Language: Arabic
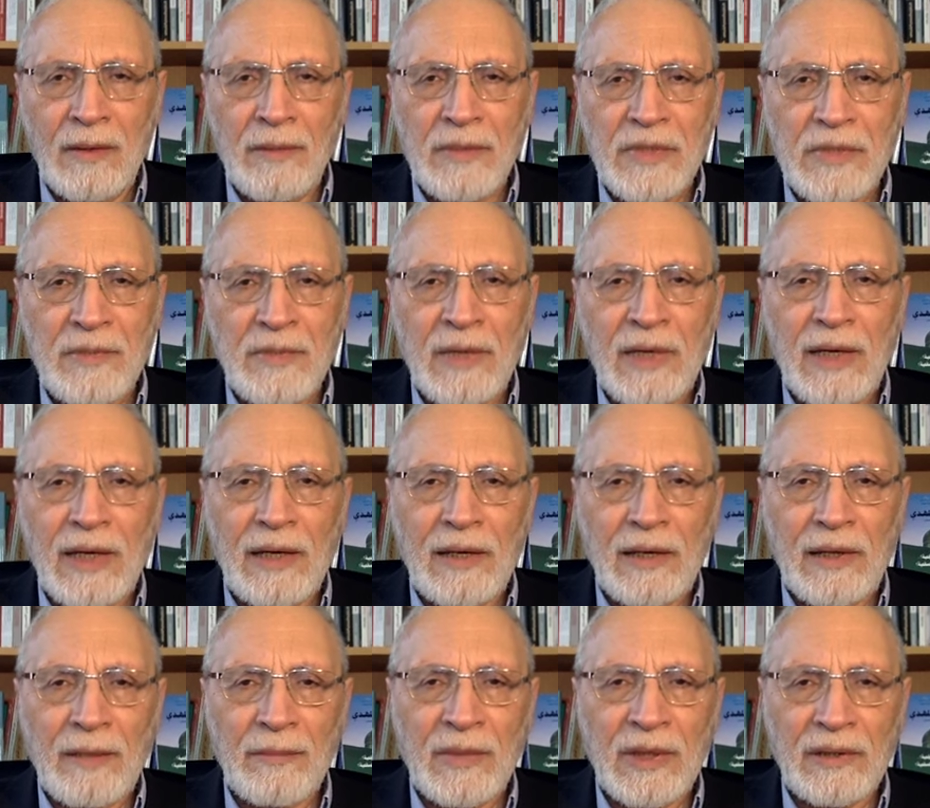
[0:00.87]
بسم الله
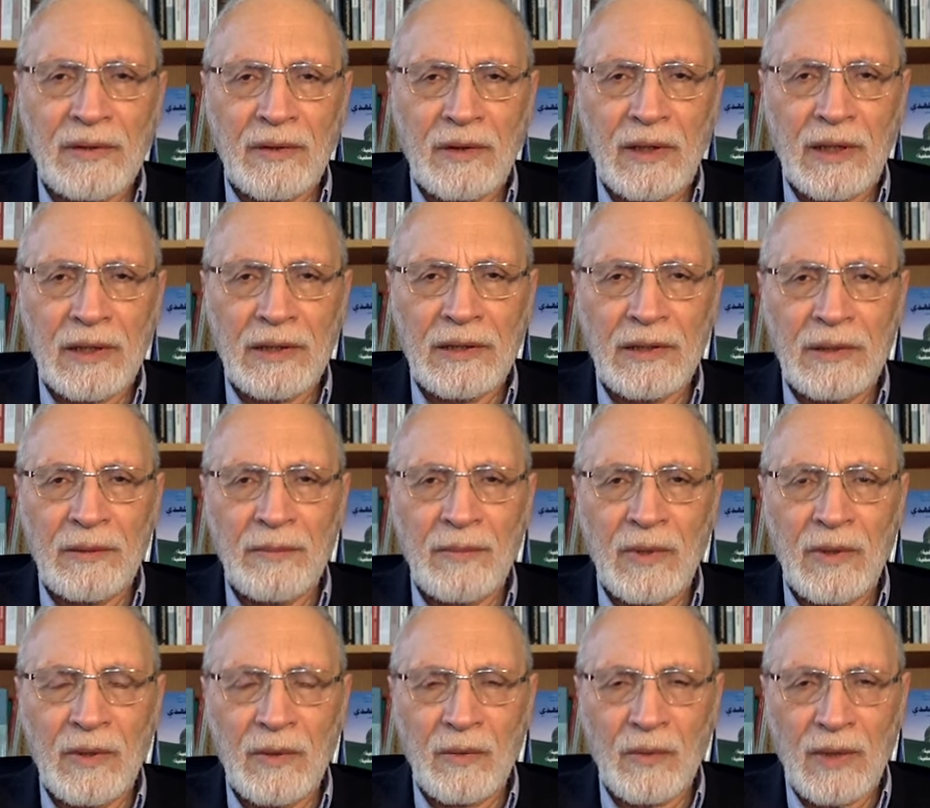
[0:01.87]
الرحمن الرحيم
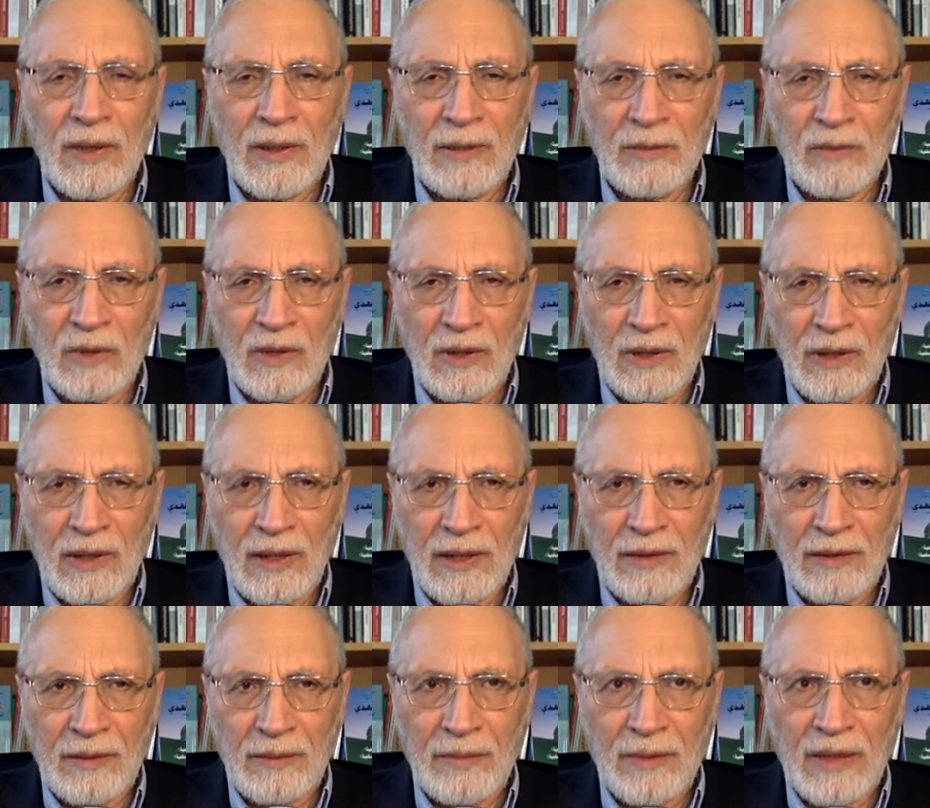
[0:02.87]
والحمد
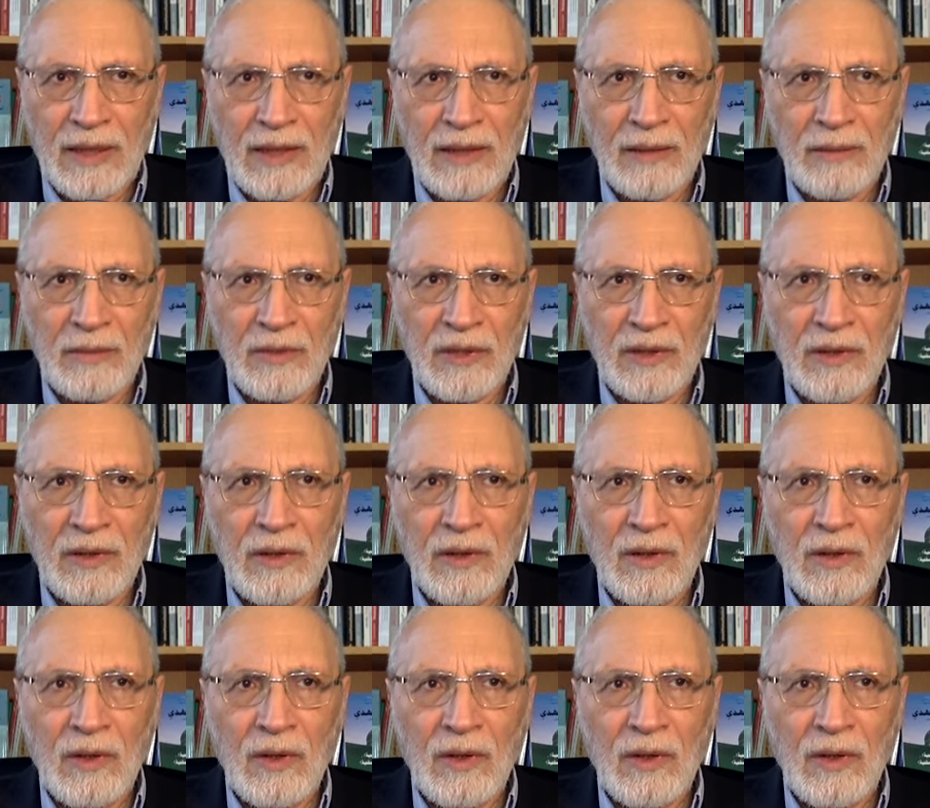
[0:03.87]
لله رب العالمين